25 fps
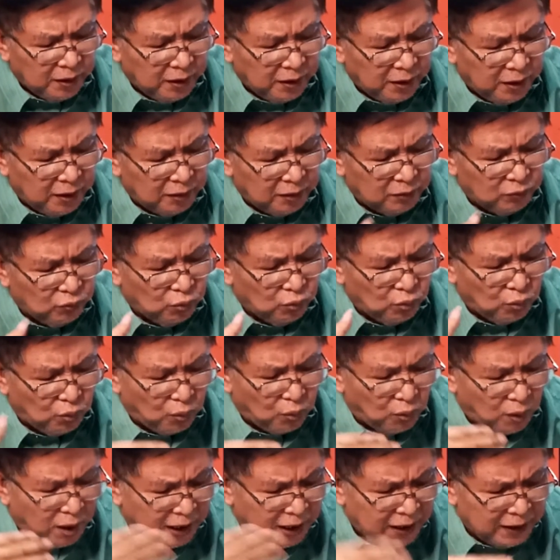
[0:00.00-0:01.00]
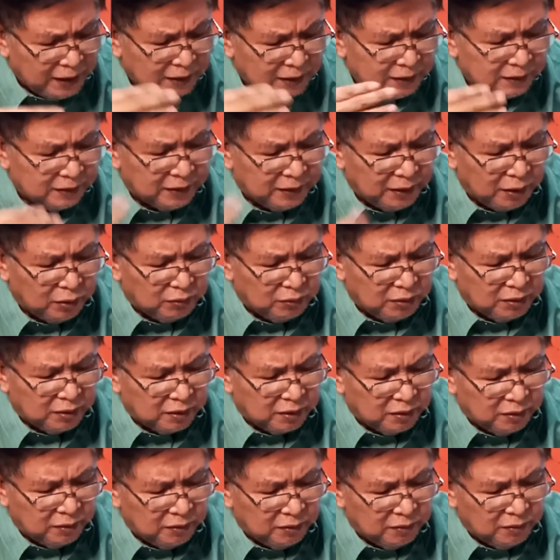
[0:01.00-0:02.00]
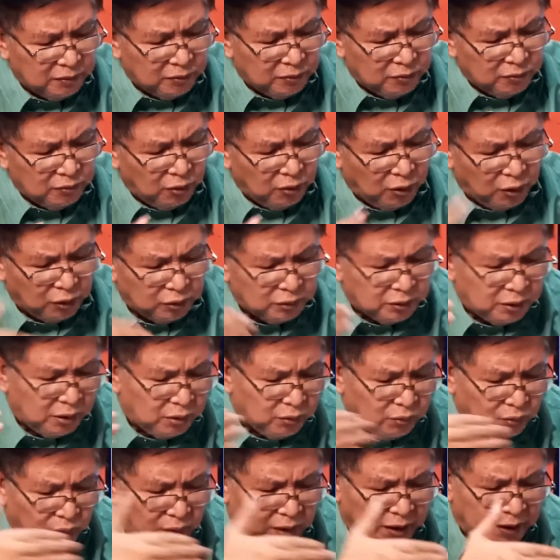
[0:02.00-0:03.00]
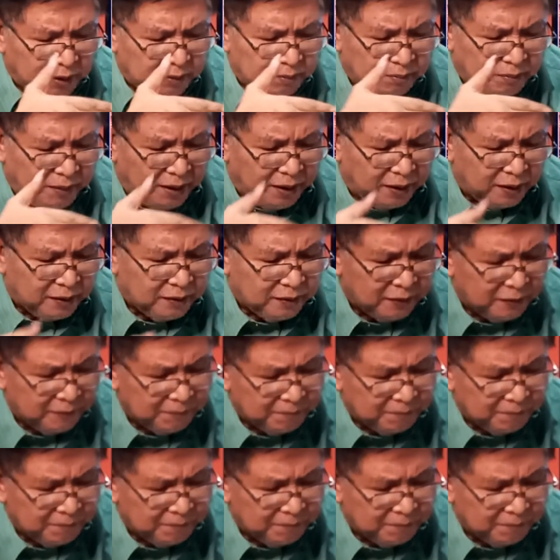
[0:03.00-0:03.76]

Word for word: And while they were on their way back,